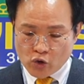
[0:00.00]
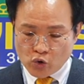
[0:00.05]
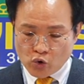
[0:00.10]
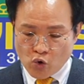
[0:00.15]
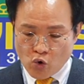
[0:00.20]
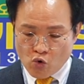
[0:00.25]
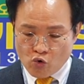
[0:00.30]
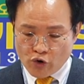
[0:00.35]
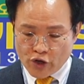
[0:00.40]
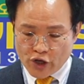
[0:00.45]

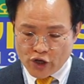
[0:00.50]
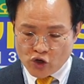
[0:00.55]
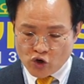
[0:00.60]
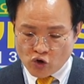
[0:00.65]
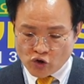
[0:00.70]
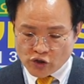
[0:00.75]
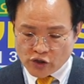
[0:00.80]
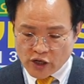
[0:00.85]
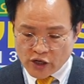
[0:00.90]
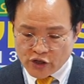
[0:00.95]
또 우리
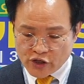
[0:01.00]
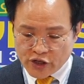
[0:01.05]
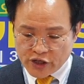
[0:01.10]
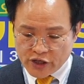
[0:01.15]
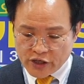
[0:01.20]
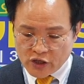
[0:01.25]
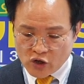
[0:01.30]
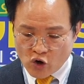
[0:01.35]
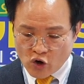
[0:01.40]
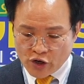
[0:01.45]

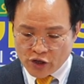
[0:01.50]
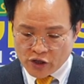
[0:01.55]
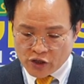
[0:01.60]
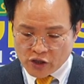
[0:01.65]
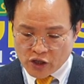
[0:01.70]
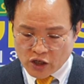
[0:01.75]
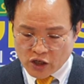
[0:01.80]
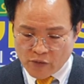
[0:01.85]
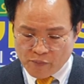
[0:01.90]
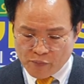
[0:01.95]
형제들이 어린
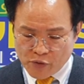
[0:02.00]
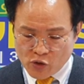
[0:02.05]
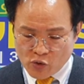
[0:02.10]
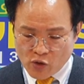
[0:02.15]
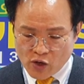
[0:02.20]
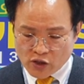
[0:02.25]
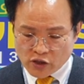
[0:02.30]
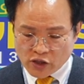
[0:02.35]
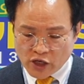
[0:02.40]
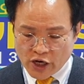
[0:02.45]
양의
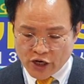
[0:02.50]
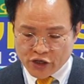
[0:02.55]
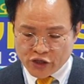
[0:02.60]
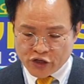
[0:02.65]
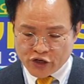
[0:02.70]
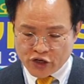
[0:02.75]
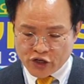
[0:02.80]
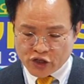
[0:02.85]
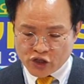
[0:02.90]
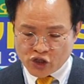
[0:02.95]
피와
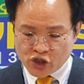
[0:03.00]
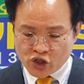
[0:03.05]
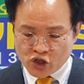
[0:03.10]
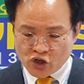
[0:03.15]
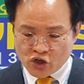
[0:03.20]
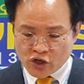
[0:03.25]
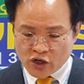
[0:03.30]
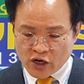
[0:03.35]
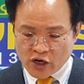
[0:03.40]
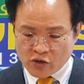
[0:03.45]
자기들의
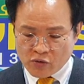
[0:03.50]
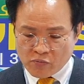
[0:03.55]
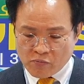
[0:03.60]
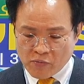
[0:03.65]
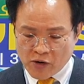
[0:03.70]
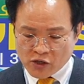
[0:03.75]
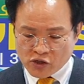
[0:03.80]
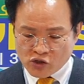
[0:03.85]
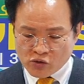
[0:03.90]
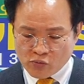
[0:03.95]
증언하는
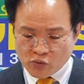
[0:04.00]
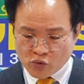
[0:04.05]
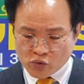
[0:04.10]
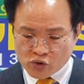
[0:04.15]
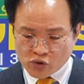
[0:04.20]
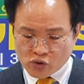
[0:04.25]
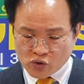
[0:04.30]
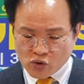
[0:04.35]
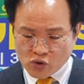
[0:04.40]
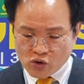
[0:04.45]

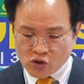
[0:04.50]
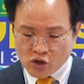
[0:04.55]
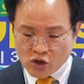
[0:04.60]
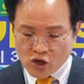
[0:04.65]
말씀으로써